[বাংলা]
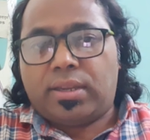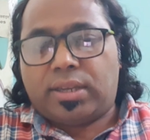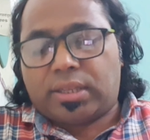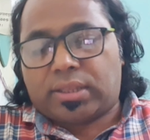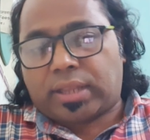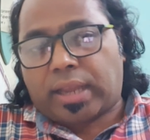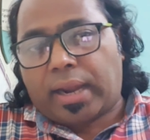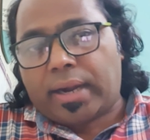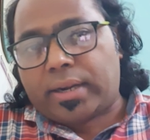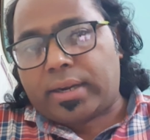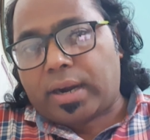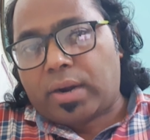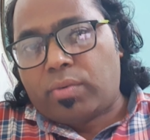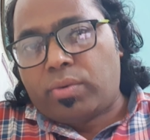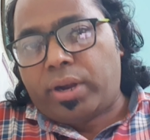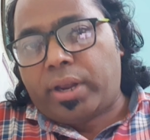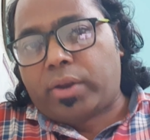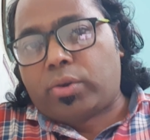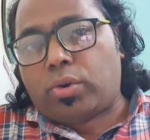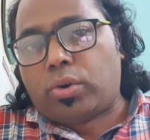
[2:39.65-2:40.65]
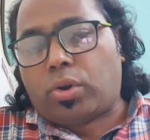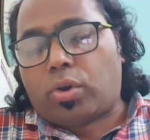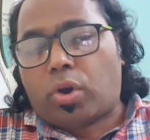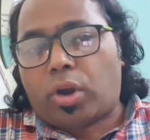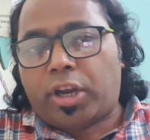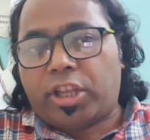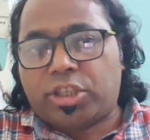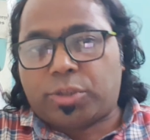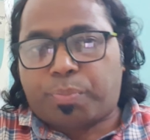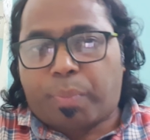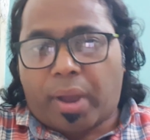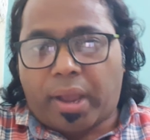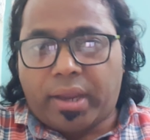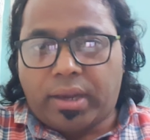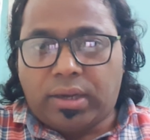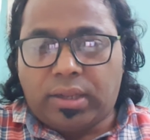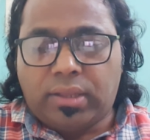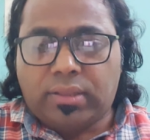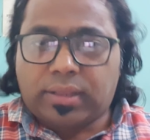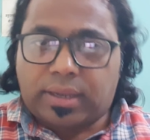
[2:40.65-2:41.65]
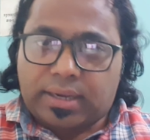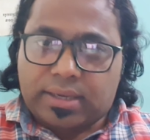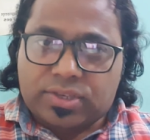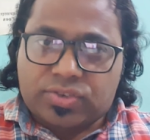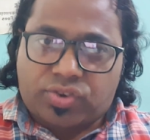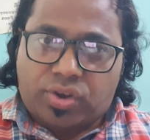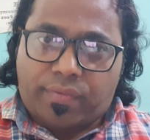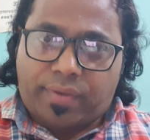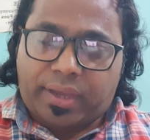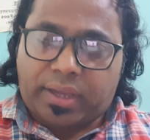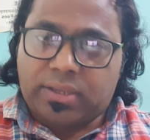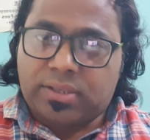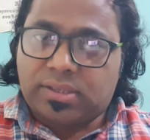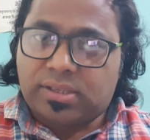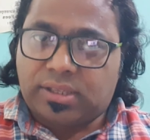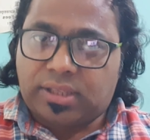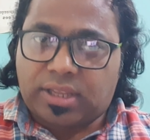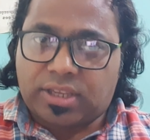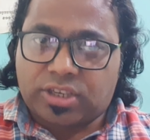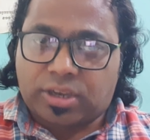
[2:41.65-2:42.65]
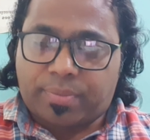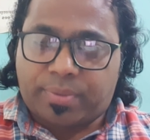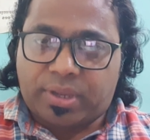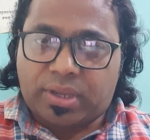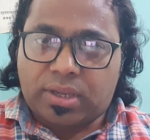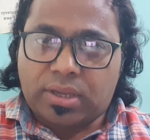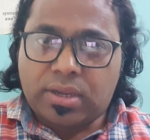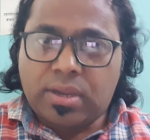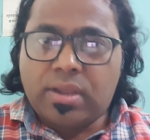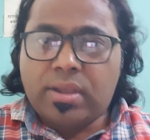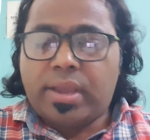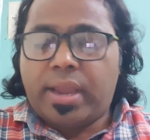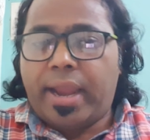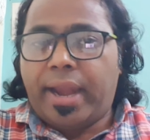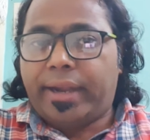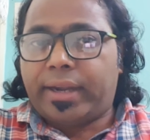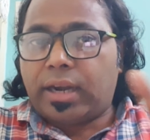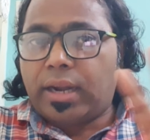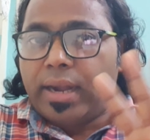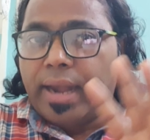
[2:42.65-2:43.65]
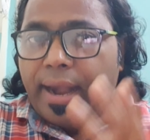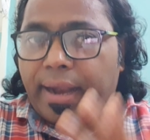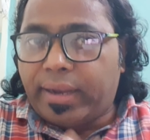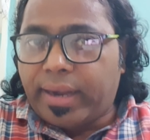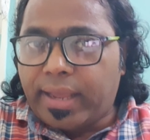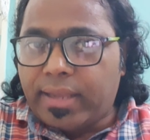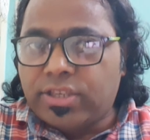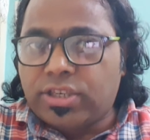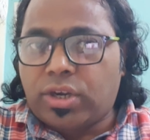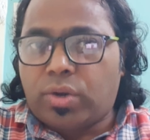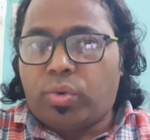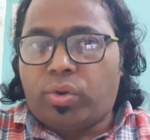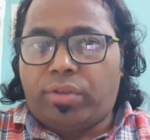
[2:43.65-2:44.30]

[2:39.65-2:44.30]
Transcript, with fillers: যে থার্ড রাউন্ডে কোনো কলেজ পায়নি তারা স্টে ভ্যাকেন্সিতে যাবে এটা লেটেস্ট যে